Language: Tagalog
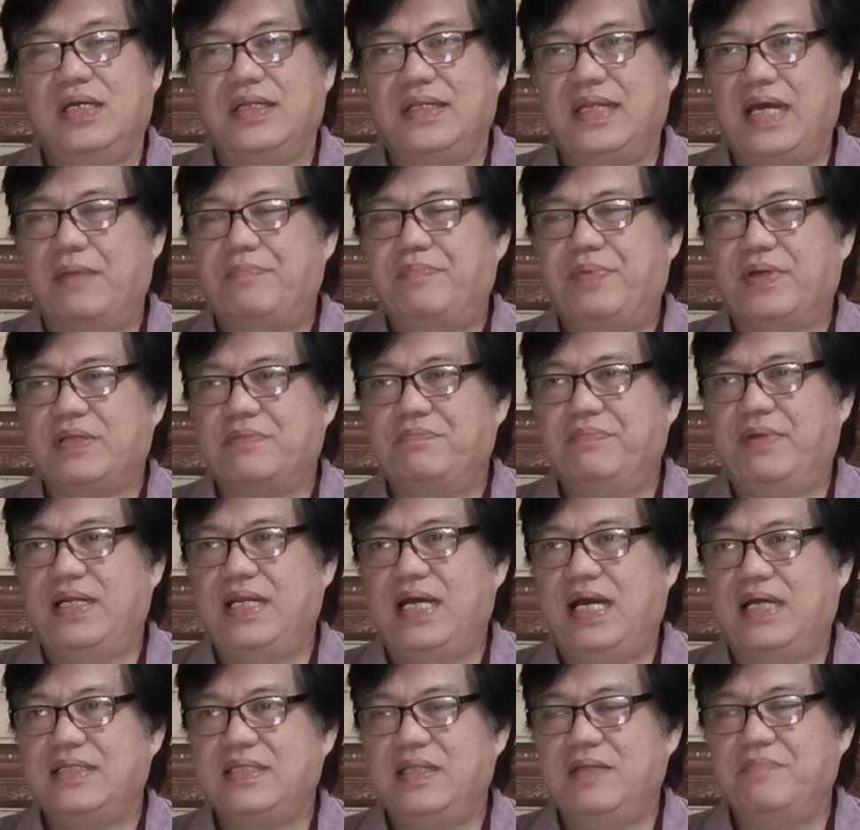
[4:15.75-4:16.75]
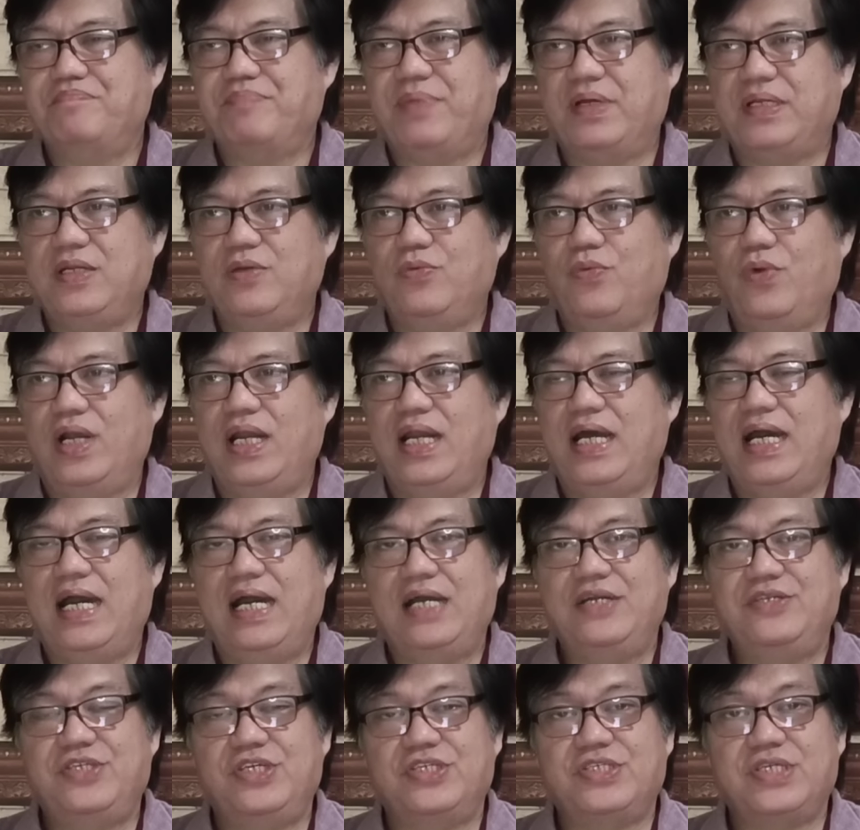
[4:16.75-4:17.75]
Dapat ba nating
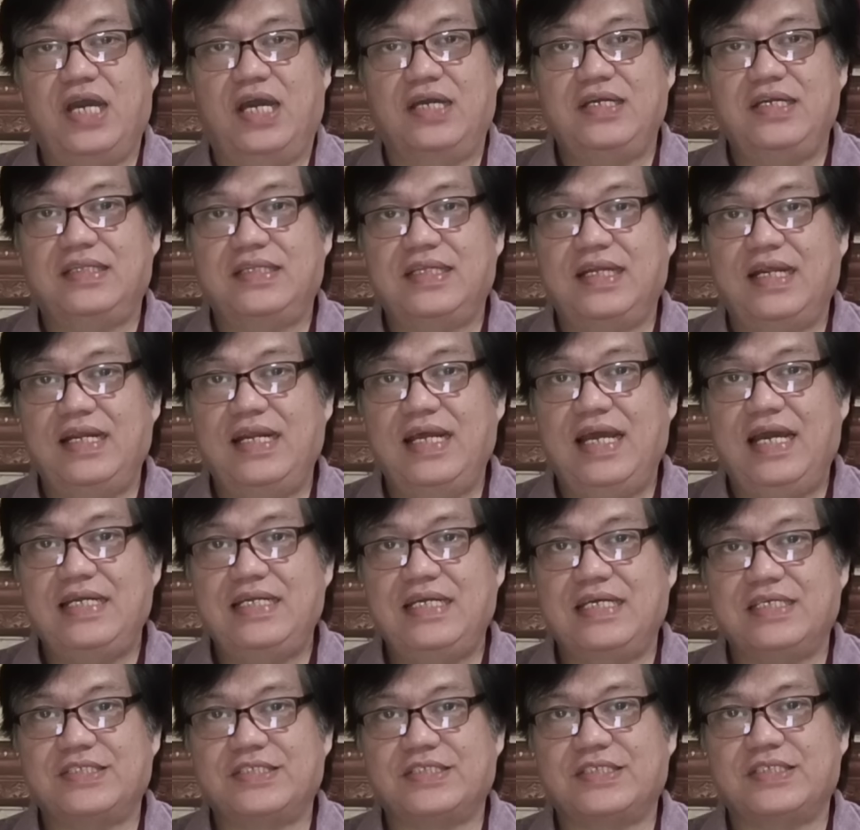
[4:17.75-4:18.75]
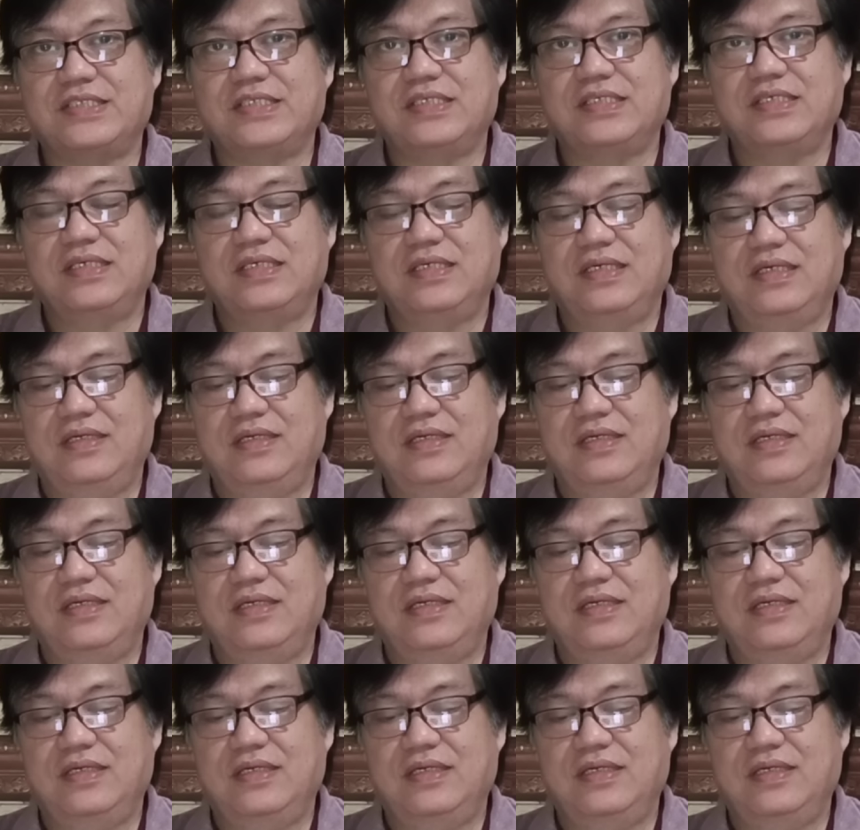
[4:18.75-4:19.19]
paniwalaan si Sani Trillanes?